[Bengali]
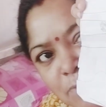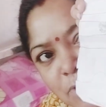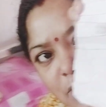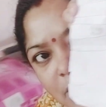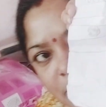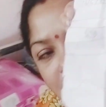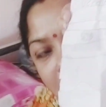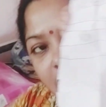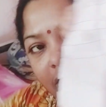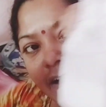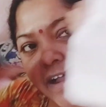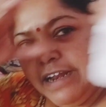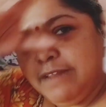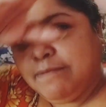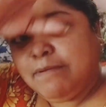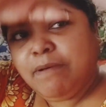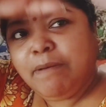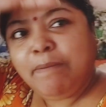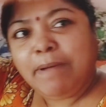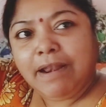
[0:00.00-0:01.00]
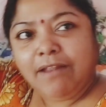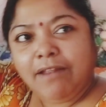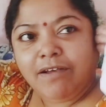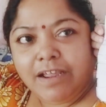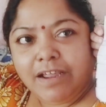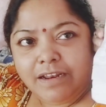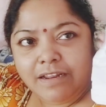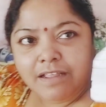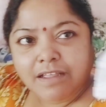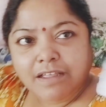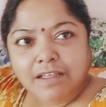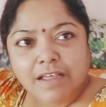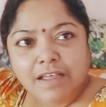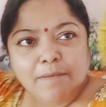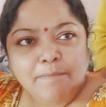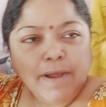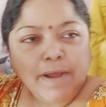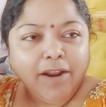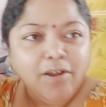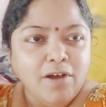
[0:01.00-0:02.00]
মোটে ভালো হয়নি বাবা ভালো হয়নি
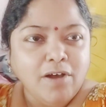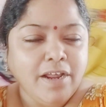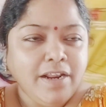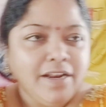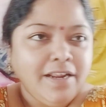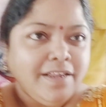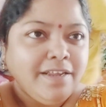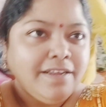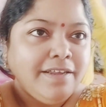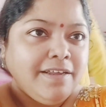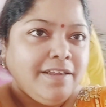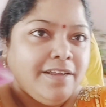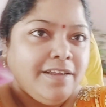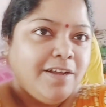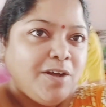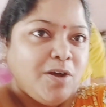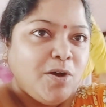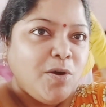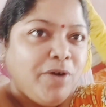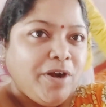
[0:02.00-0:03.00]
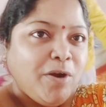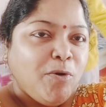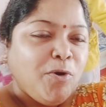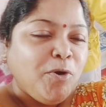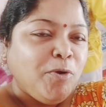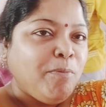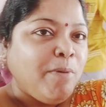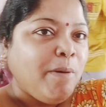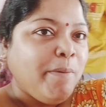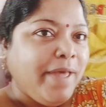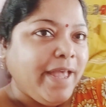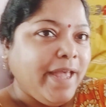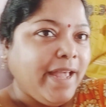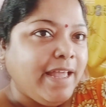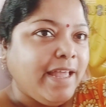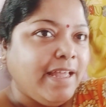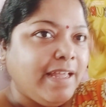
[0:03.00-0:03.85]
ভালো হয়নি ওটা ওরমভাবে